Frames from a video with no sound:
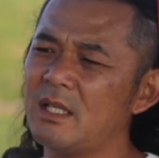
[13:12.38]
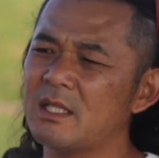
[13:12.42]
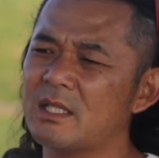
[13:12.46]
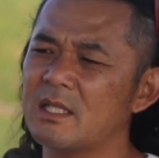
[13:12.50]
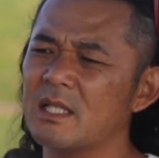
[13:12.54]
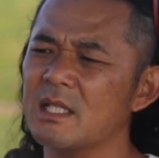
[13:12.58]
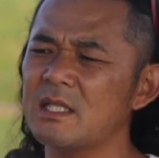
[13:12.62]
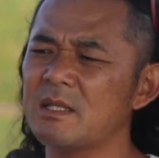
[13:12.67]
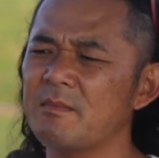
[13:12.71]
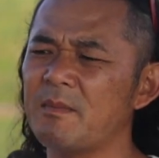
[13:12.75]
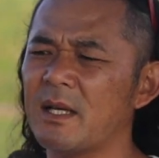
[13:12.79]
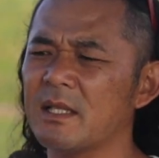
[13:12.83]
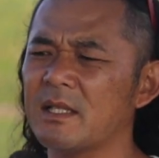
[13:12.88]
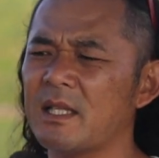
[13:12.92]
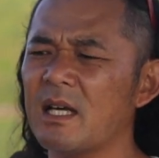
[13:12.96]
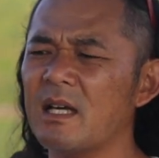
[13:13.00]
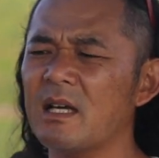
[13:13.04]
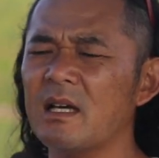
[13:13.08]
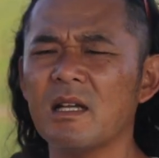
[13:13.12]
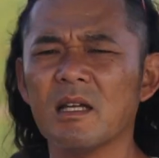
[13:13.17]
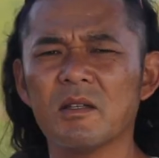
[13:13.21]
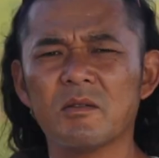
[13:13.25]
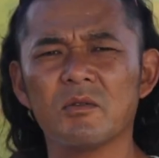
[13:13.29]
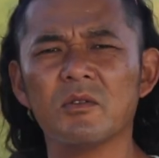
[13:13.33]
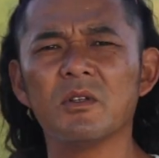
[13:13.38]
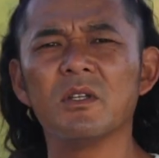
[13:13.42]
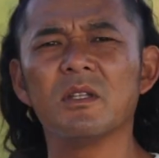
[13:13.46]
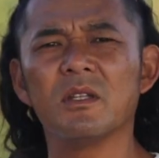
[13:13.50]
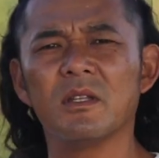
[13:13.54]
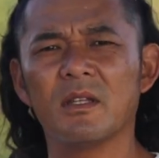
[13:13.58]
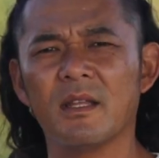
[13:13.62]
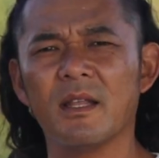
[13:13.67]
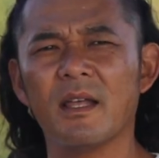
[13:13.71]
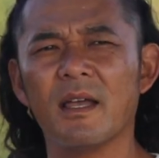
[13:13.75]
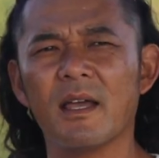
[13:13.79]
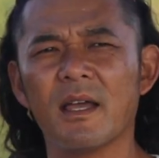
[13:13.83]
しかしだからといっ
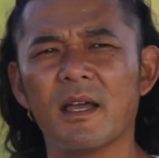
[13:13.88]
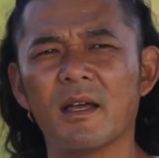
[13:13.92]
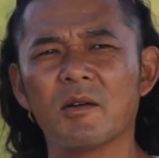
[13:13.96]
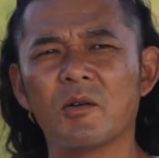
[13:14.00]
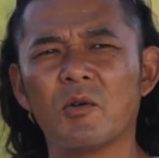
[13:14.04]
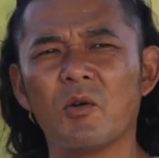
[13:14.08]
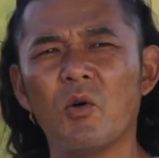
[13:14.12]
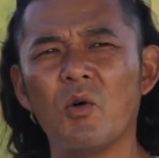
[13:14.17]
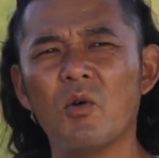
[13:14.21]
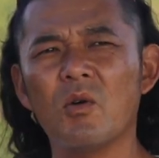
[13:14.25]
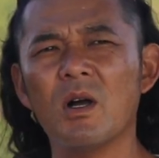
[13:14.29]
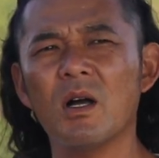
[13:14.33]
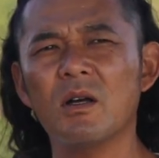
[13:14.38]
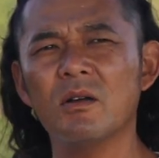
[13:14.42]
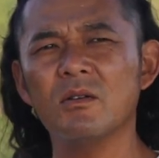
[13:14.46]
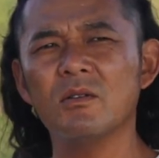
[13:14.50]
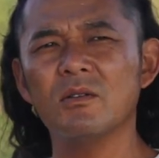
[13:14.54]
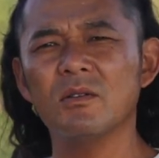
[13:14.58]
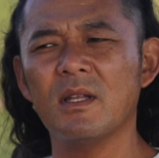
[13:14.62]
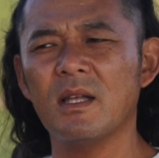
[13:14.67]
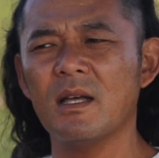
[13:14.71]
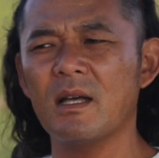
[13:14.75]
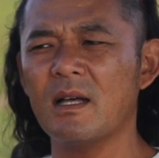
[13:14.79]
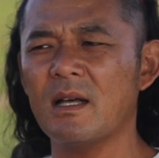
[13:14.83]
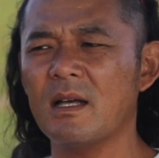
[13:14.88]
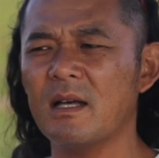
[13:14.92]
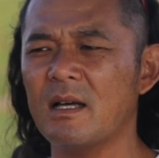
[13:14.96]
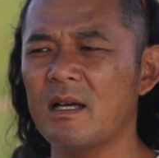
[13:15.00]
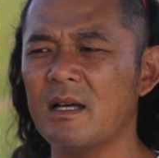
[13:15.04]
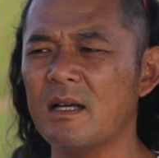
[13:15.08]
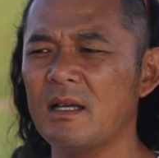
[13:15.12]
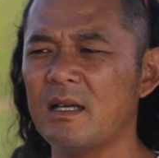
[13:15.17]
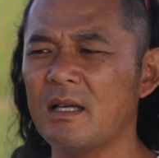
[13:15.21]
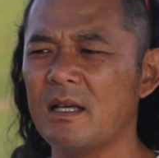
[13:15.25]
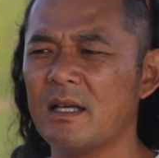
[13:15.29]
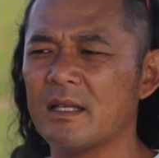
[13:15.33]
て高額
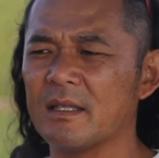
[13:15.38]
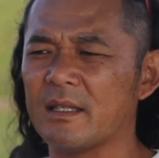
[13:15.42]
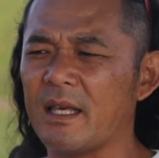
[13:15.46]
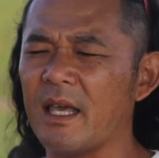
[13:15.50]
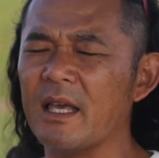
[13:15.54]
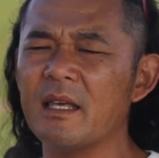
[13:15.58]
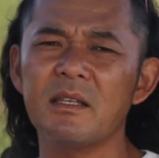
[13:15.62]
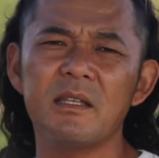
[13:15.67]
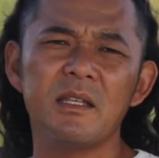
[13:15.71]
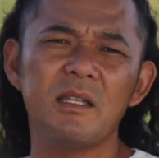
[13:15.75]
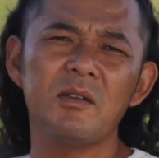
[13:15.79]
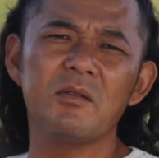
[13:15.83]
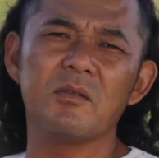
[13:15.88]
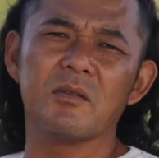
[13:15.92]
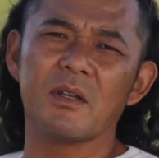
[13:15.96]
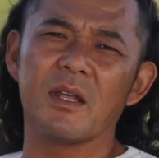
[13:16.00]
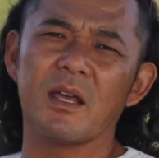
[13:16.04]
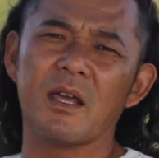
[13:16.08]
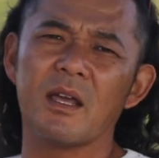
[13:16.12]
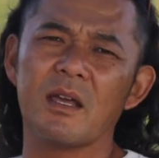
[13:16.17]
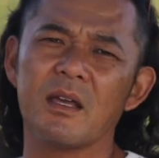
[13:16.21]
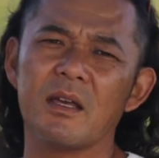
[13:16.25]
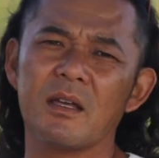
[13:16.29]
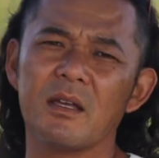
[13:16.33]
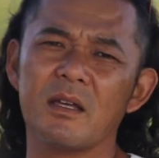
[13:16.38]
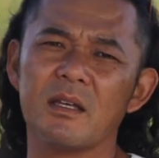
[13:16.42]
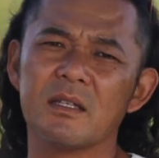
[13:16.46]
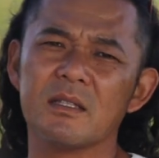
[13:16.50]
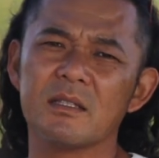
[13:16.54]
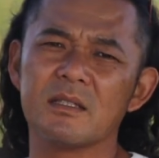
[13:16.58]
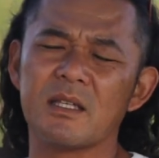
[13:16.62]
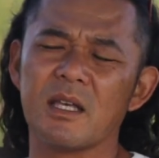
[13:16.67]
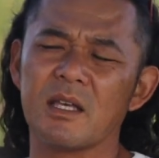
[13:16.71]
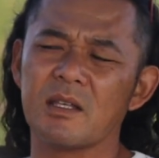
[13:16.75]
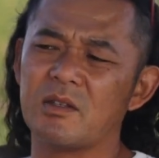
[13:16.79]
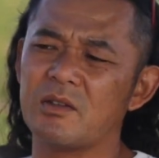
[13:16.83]
な現金をね
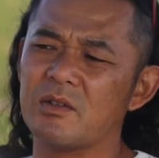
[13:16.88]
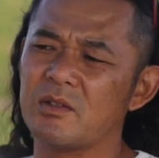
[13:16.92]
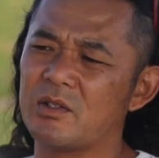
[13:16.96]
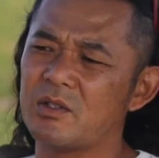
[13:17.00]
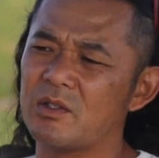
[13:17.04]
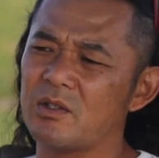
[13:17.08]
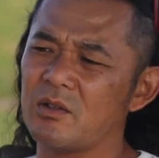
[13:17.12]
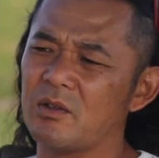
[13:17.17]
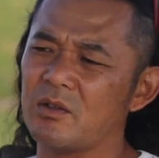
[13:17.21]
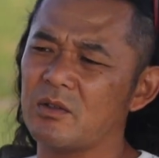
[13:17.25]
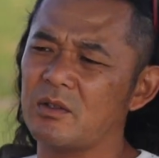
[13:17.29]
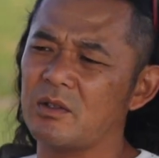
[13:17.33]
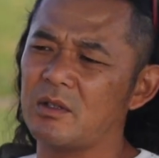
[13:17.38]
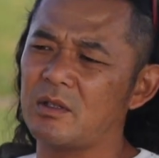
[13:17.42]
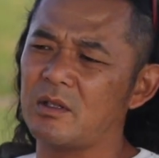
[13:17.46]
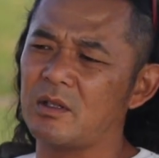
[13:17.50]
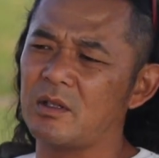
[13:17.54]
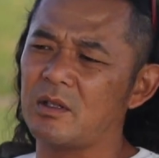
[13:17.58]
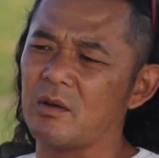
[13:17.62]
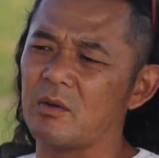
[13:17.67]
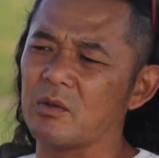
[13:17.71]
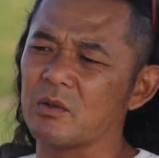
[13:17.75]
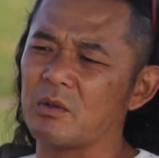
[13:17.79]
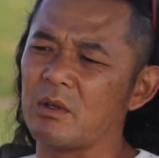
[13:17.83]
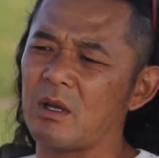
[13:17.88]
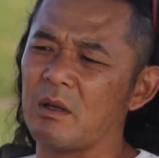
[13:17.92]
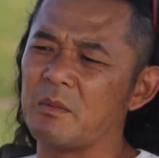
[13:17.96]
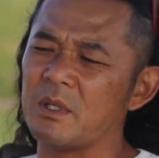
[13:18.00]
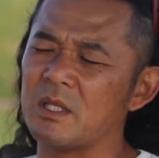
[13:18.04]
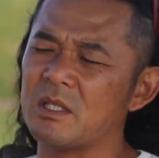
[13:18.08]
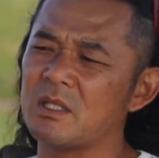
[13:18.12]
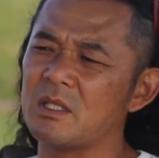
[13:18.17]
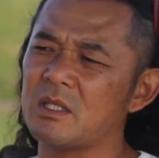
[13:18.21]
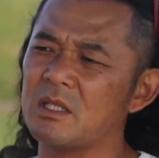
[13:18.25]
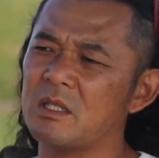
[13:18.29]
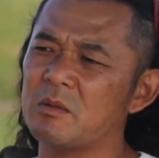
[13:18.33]
請求しようってことは
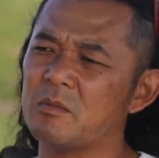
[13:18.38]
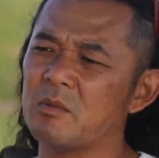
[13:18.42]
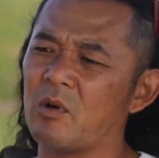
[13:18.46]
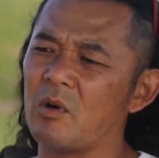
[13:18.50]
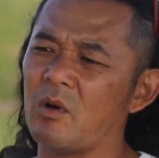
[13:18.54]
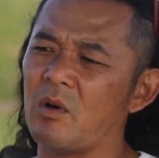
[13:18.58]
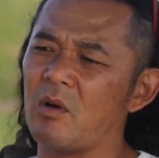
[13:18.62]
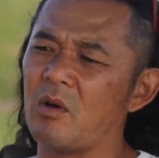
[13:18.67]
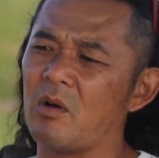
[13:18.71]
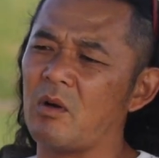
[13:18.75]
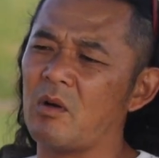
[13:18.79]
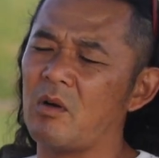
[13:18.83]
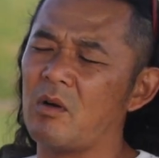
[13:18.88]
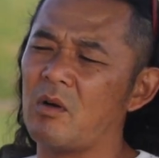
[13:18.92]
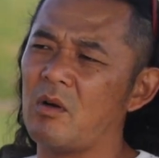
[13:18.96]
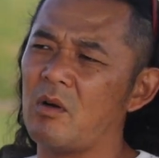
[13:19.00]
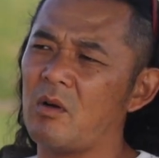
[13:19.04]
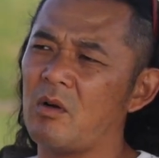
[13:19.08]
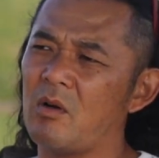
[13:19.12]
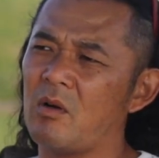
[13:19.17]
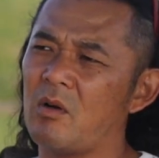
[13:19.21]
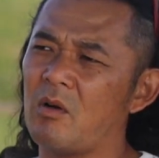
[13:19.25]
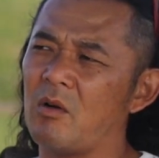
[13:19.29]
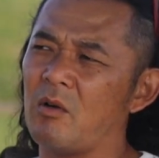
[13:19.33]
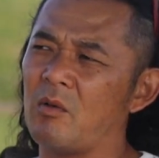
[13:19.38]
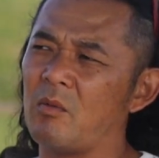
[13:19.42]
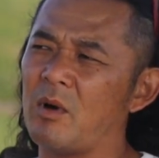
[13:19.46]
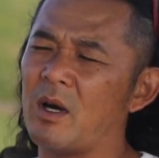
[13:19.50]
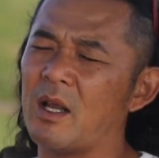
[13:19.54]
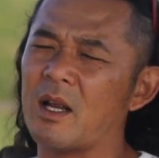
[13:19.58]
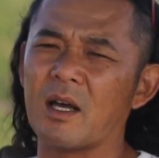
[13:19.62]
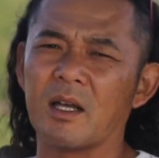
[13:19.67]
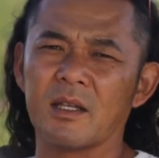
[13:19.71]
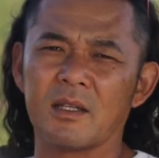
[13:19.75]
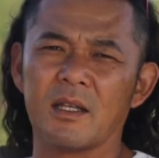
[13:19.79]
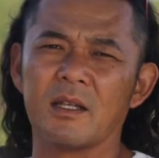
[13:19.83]
微塵にも思
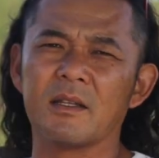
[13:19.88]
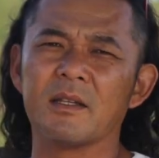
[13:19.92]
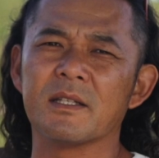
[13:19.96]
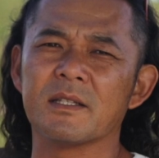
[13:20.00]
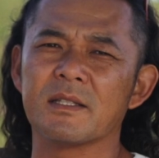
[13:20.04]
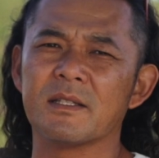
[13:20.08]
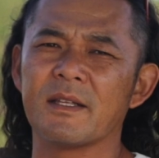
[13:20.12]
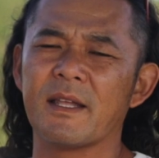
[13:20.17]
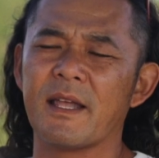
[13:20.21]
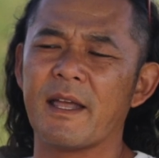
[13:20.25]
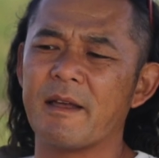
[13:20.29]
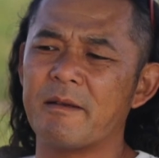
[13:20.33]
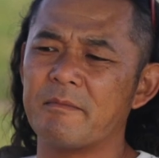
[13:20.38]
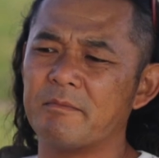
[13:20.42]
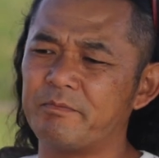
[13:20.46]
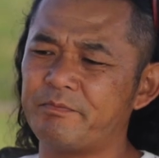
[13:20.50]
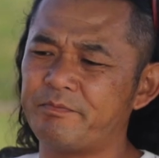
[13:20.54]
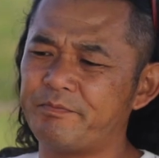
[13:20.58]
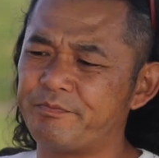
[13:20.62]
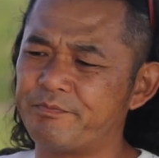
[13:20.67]
わなかったんですね。